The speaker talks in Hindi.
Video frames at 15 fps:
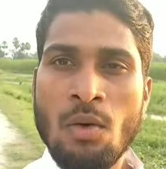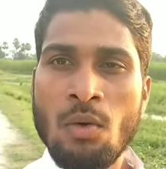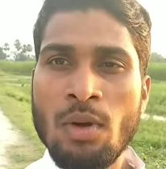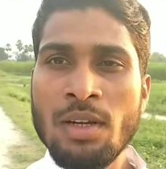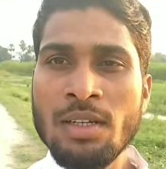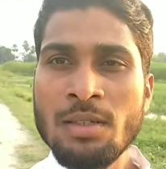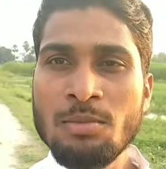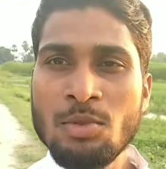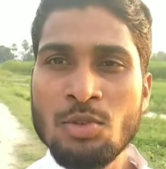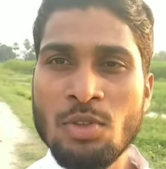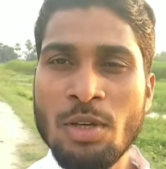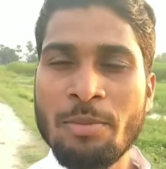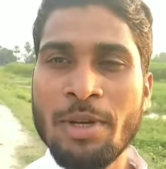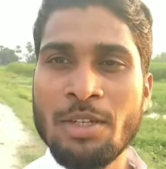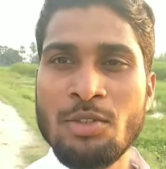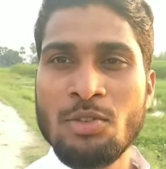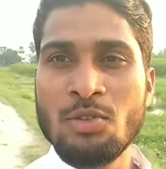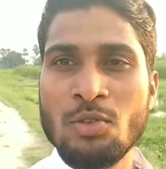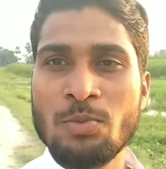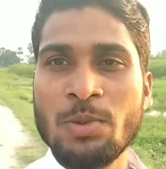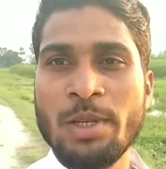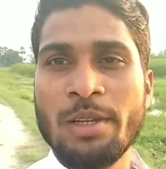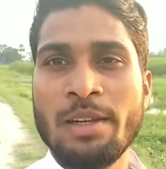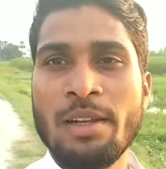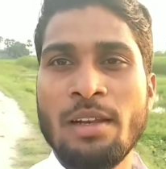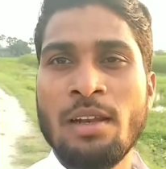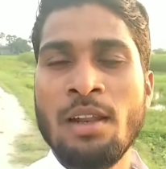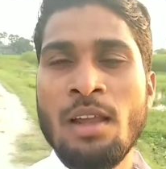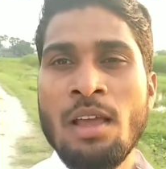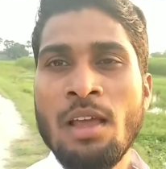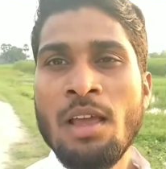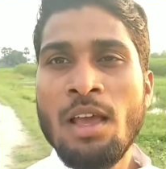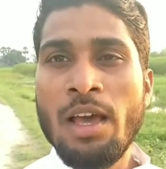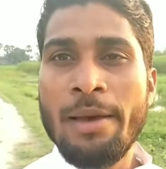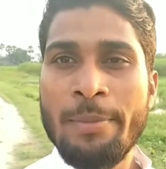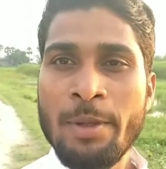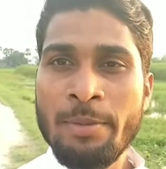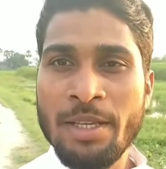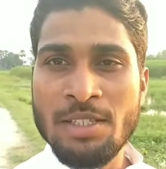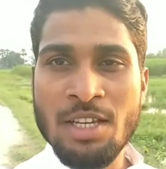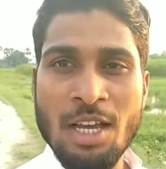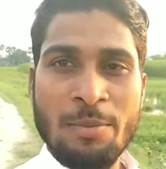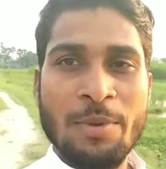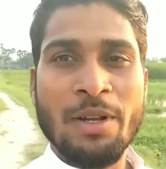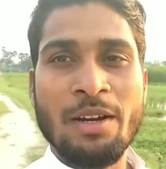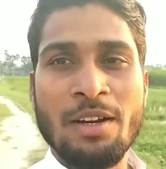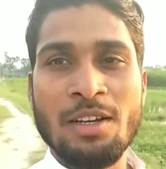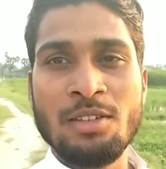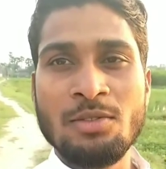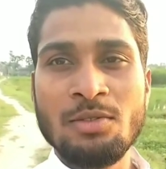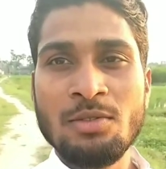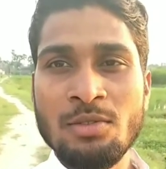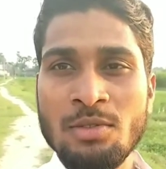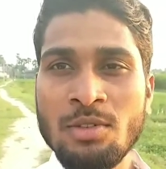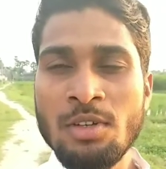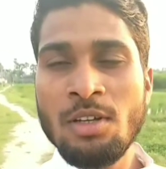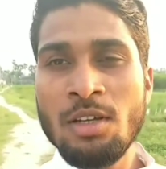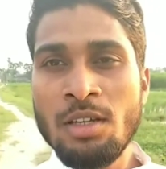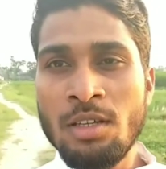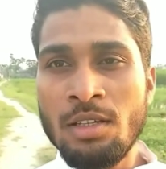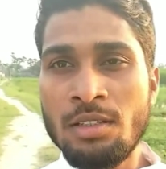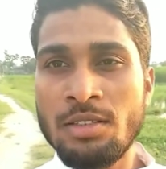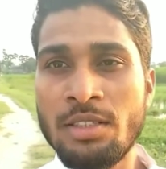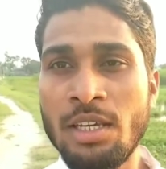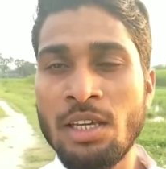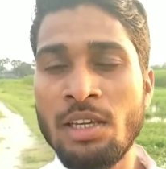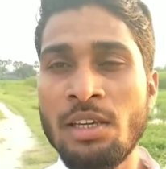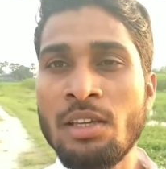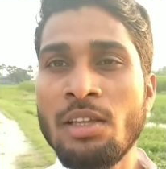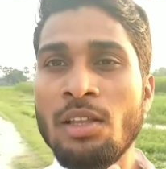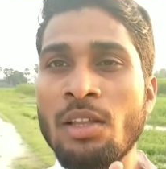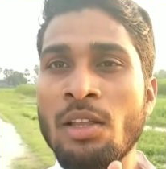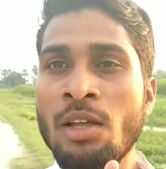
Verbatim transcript: वेलकम टू द माई यूट्यूब चैनल अभी मैं जहाँ पे खड़ा हूँ ये